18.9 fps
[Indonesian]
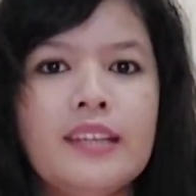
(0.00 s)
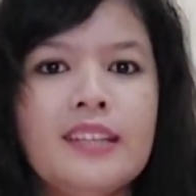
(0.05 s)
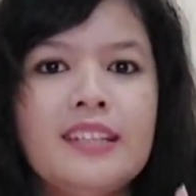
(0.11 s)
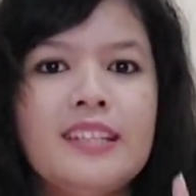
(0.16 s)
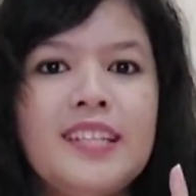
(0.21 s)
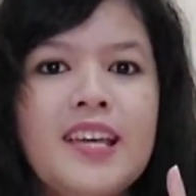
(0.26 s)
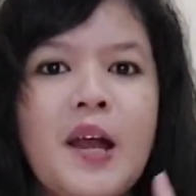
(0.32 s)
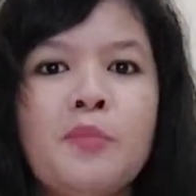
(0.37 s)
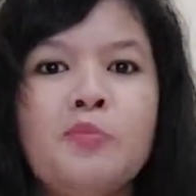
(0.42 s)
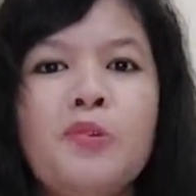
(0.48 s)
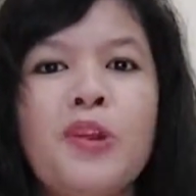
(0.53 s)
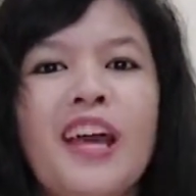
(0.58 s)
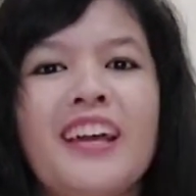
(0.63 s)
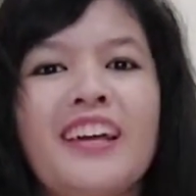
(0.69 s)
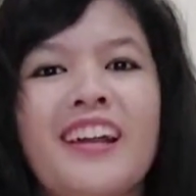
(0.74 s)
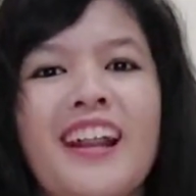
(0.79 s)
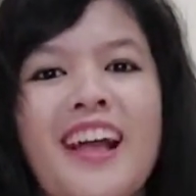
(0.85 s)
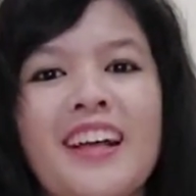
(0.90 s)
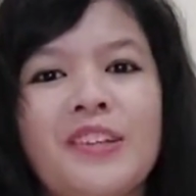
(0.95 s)
dia mulai
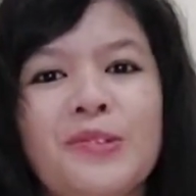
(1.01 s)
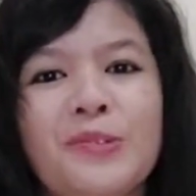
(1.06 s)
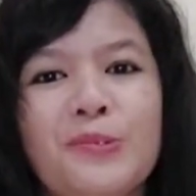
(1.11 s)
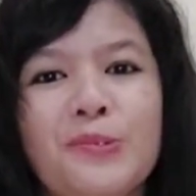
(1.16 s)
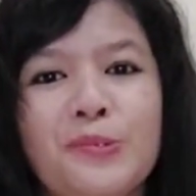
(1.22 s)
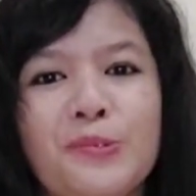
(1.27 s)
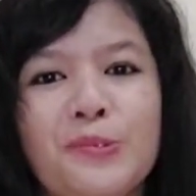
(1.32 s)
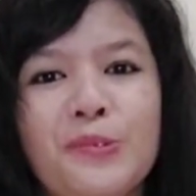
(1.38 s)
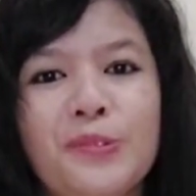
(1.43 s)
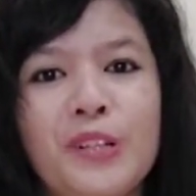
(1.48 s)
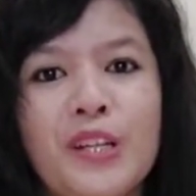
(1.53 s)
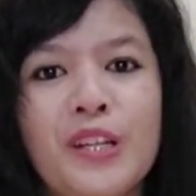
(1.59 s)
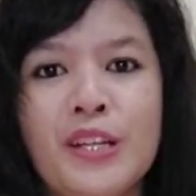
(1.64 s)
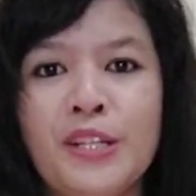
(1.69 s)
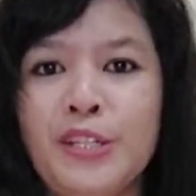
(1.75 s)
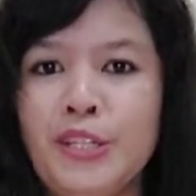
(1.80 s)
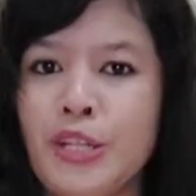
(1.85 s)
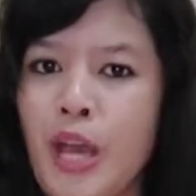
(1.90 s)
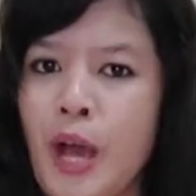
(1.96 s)
ragu,
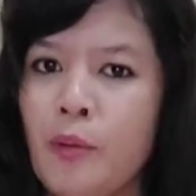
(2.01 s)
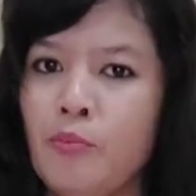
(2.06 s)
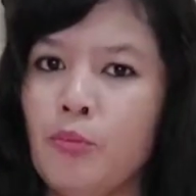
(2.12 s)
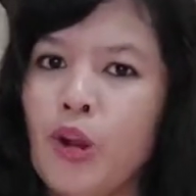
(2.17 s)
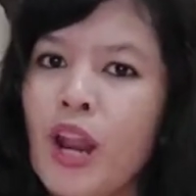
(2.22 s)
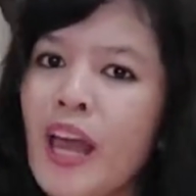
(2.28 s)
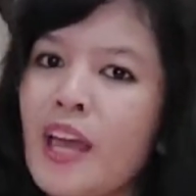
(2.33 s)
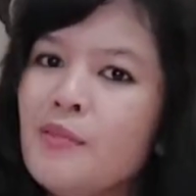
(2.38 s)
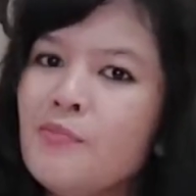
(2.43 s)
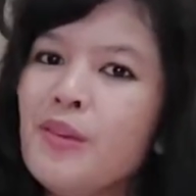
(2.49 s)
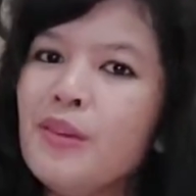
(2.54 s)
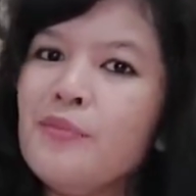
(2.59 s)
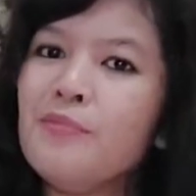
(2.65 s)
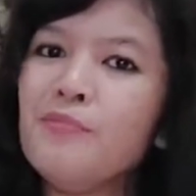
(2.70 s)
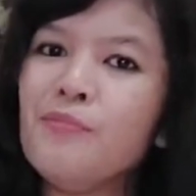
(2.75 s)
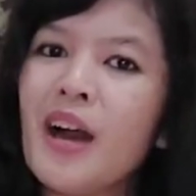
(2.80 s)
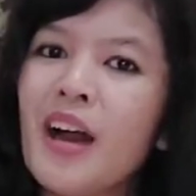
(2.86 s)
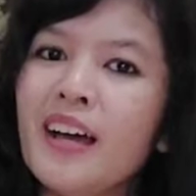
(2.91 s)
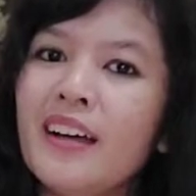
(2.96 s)
dia mulai
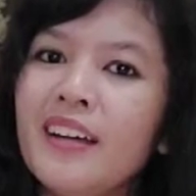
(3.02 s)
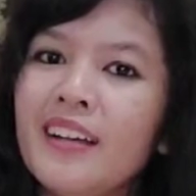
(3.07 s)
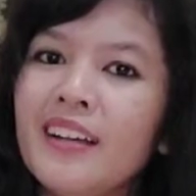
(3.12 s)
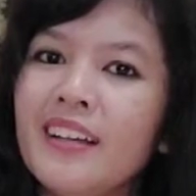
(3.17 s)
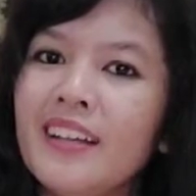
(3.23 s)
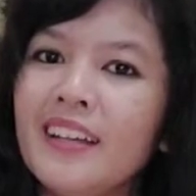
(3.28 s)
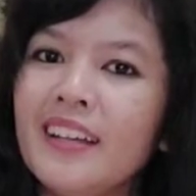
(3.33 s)
bimbang,